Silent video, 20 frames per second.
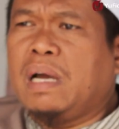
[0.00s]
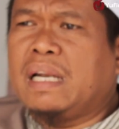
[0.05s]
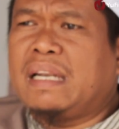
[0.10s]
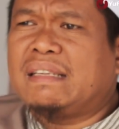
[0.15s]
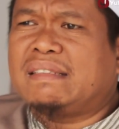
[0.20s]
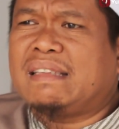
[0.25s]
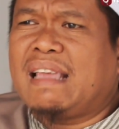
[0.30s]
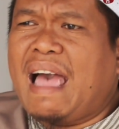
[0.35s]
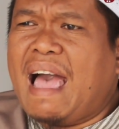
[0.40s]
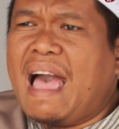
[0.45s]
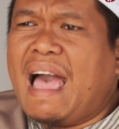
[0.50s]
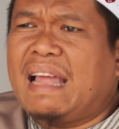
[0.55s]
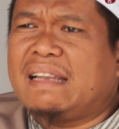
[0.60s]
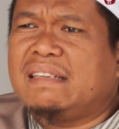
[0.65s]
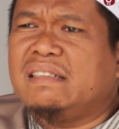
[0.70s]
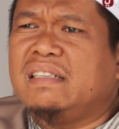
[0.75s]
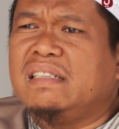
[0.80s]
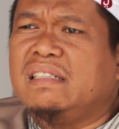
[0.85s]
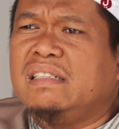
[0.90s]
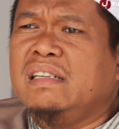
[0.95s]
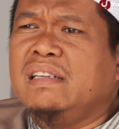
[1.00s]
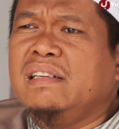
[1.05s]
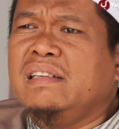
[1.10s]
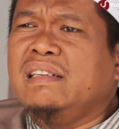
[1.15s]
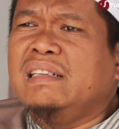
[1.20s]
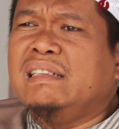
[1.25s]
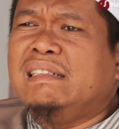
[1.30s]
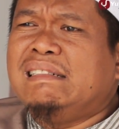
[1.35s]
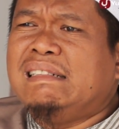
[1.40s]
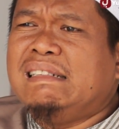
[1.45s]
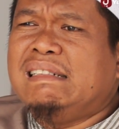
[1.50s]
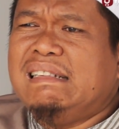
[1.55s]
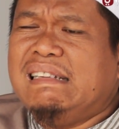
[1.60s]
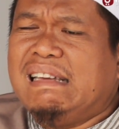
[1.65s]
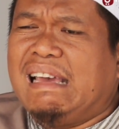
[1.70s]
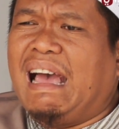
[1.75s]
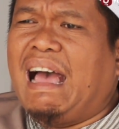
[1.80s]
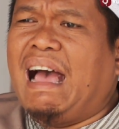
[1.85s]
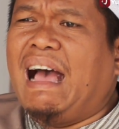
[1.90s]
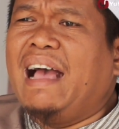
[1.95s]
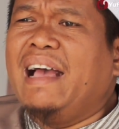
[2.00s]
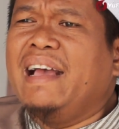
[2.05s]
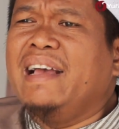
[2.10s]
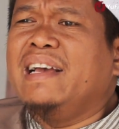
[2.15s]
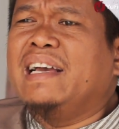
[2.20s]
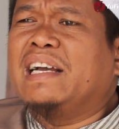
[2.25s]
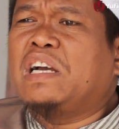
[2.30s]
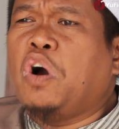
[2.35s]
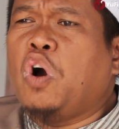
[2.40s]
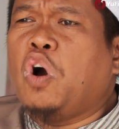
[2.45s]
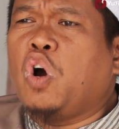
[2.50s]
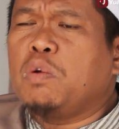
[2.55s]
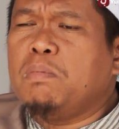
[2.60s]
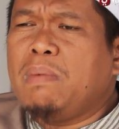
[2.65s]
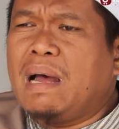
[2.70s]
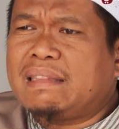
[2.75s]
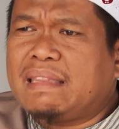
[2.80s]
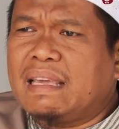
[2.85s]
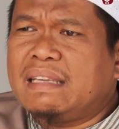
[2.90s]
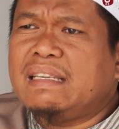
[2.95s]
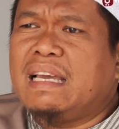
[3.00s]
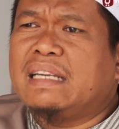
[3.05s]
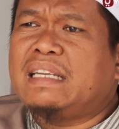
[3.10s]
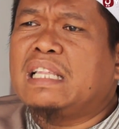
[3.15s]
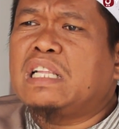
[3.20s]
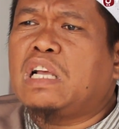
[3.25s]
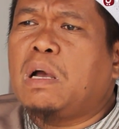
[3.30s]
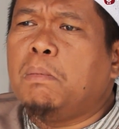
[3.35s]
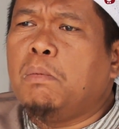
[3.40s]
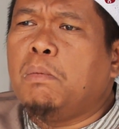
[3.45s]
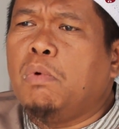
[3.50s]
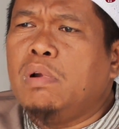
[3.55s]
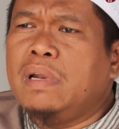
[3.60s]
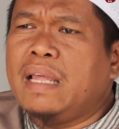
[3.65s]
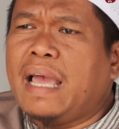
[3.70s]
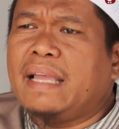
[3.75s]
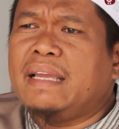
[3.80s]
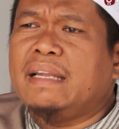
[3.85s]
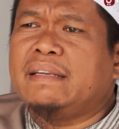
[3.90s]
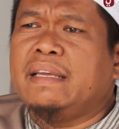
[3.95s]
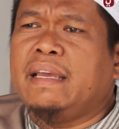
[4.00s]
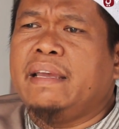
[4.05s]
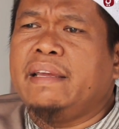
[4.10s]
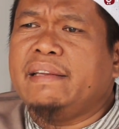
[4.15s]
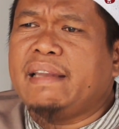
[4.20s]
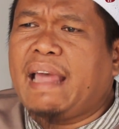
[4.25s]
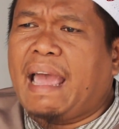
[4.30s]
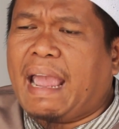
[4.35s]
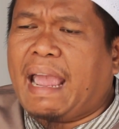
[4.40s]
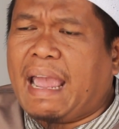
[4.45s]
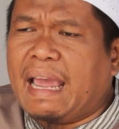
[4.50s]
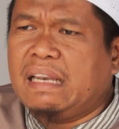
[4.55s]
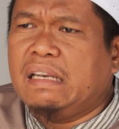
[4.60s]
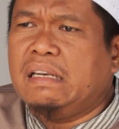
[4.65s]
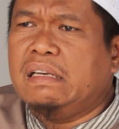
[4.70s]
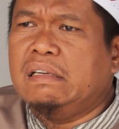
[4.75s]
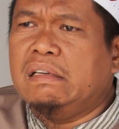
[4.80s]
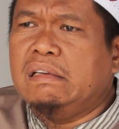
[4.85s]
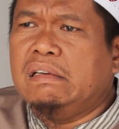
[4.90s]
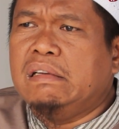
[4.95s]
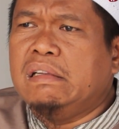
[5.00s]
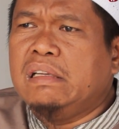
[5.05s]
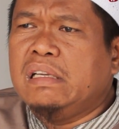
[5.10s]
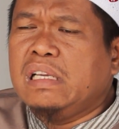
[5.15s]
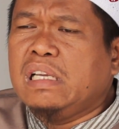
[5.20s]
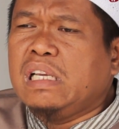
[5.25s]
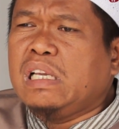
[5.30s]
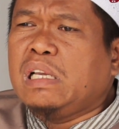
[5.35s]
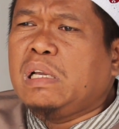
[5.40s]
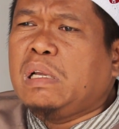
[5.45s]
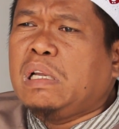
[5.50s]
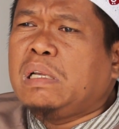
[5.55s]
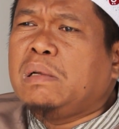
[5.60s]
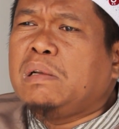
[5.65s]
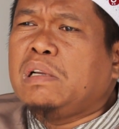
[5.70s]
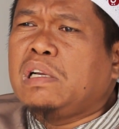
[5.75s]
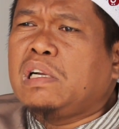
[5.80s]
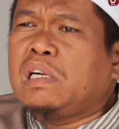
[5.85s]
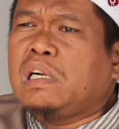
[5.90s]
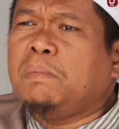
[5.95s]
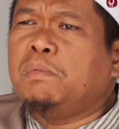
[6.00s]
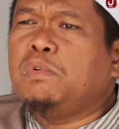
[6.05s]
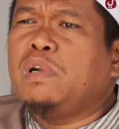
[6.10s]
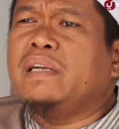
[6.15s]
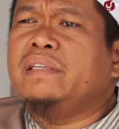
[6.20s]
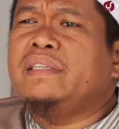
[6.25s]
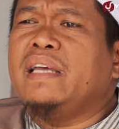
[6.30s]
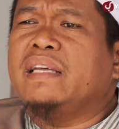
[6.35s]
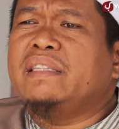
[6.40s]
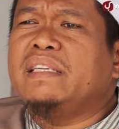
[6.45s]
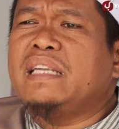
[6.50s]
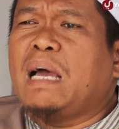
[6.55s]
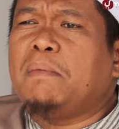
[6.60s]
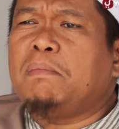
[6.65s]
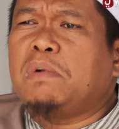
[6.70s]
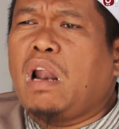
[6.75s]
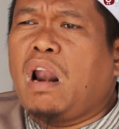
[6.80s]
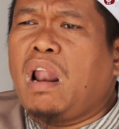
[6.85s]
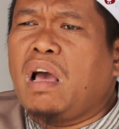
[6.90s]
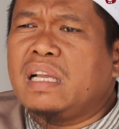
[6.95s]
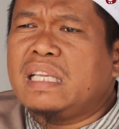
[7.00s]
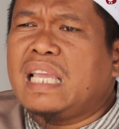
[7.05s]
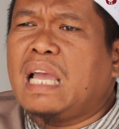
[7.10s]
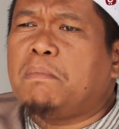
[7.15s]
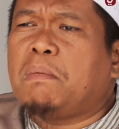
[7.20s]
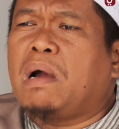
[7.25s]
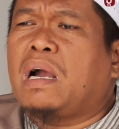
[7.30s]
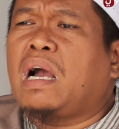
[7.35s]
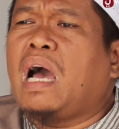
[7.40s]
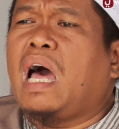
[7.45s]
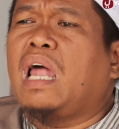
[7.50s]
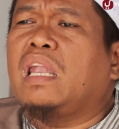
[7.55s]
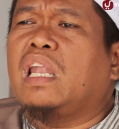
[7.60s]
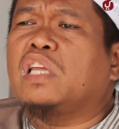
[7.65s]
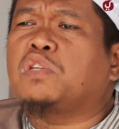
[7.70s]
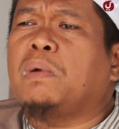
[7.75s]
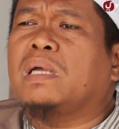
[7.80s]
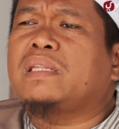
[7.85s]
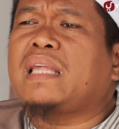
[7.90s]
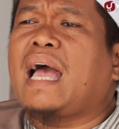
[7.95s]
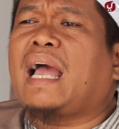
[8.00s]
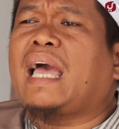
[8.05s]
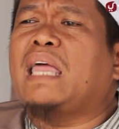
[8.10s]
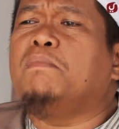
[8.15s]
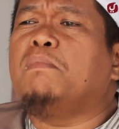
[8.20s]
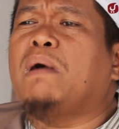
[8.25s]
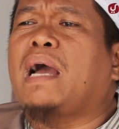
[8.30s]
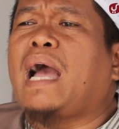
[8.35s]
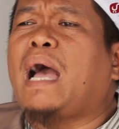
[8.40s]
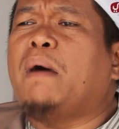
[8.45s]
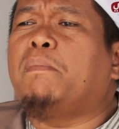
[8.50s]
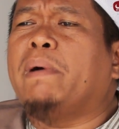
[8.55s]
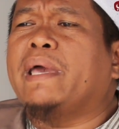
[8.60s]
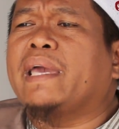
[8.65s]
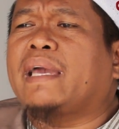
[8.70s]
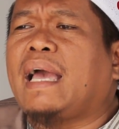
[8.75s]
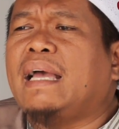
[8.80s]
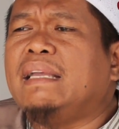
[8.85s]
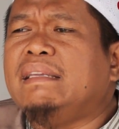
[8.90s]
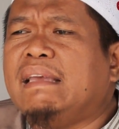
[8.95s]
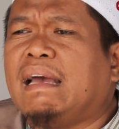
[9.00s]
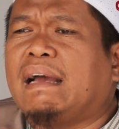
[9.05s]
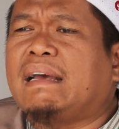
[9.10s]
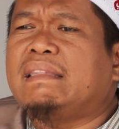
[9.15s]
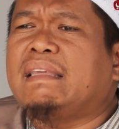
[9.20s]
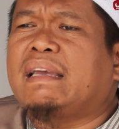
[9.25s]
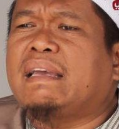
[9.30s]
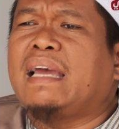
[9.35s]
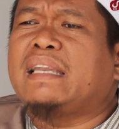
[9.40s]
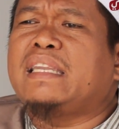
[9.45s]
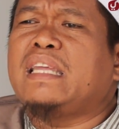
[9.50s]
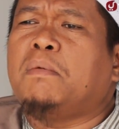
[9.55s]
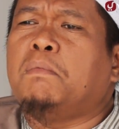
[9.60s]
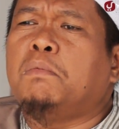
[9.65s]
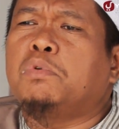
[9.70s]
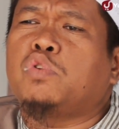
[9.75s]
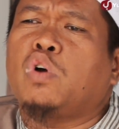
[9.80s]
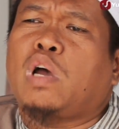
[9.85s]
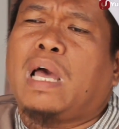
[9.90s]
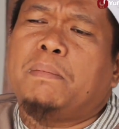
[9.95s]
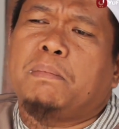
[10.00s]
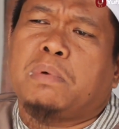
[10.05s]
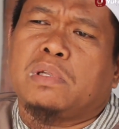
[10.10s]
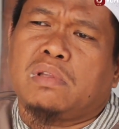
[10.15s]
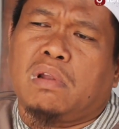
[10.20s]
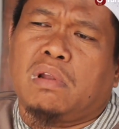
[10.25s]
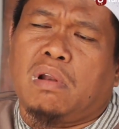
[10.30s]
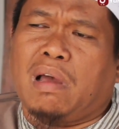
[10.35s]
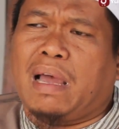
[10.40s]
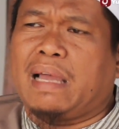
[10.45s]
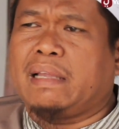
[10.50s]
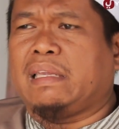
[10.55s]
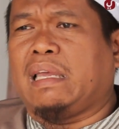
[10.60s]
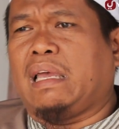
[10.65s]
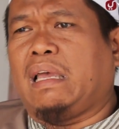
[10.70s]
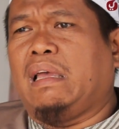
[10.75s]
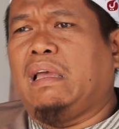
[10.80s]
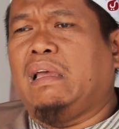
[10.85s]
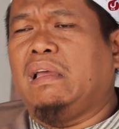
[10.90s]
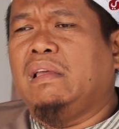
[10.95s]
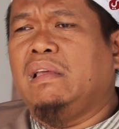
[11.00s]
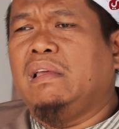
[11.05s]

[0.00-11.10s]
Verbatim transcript: pada saat dia kehormatannya dan kemuliaannya dihinakan, kemudian dia tidak menolongnya, maka Allah SWT akan mengabaikannya ketika dia membutuhkan pertolongannya.